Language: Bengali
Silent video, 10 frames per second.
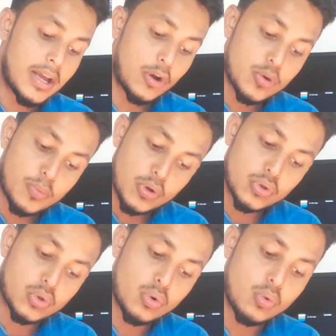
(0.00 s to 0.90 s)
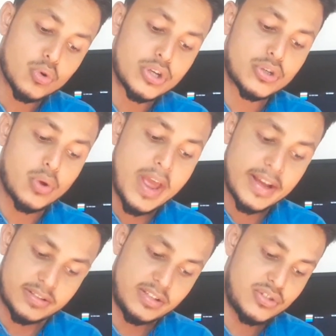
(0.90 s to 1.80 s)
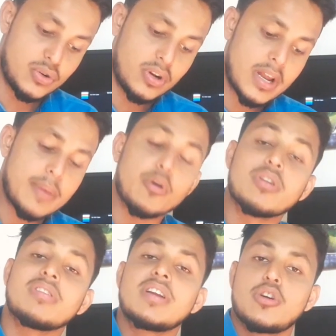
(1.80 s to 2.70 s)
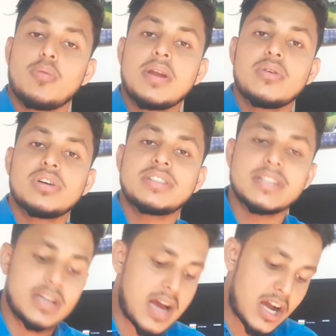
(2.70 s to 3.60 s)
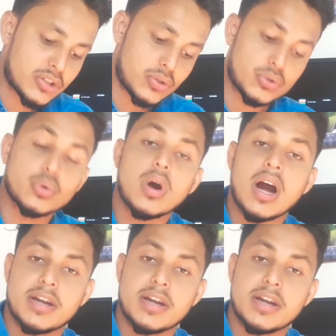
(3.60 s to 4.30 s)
এখন পর্যন্ত উনিশশো জন এবং রিকভারি হয়েছে আটশোশো